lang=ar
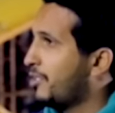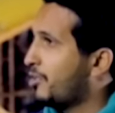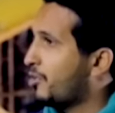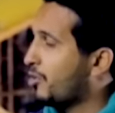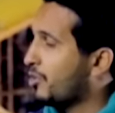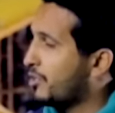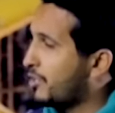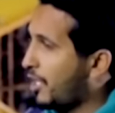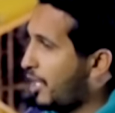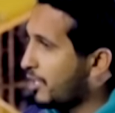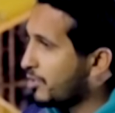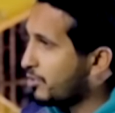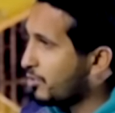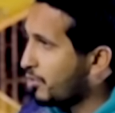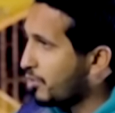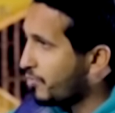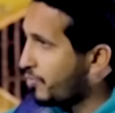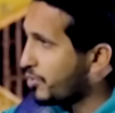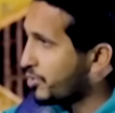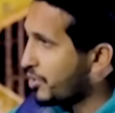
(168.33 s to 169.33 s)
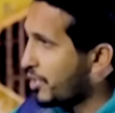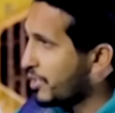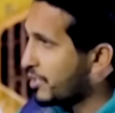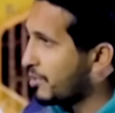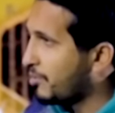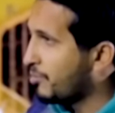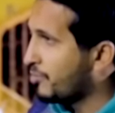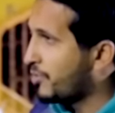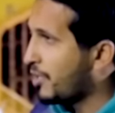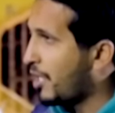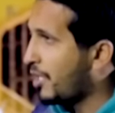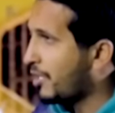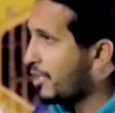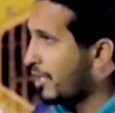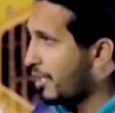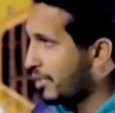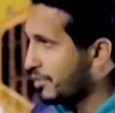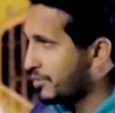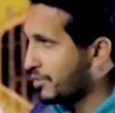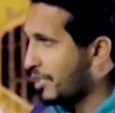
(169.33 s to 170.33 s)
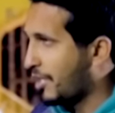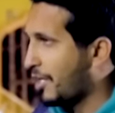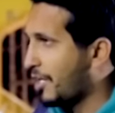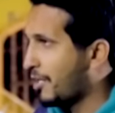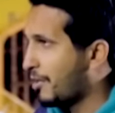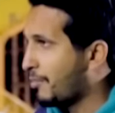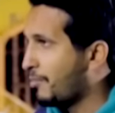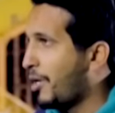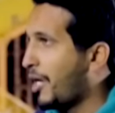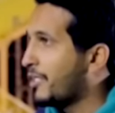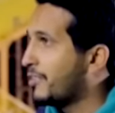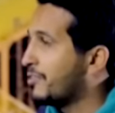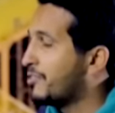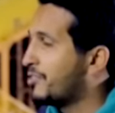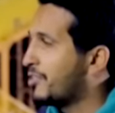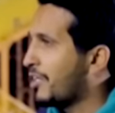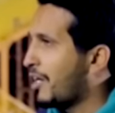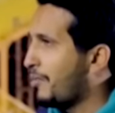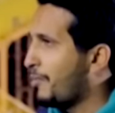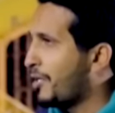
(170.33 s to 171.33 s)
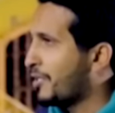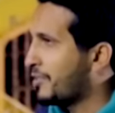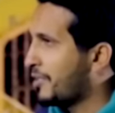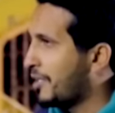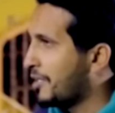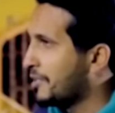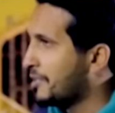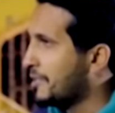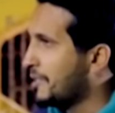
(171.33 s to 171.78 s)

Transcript: رحت دخلت الغرفه وسرقت المفتاح قال الله يجزاه خير ما عاد مرتين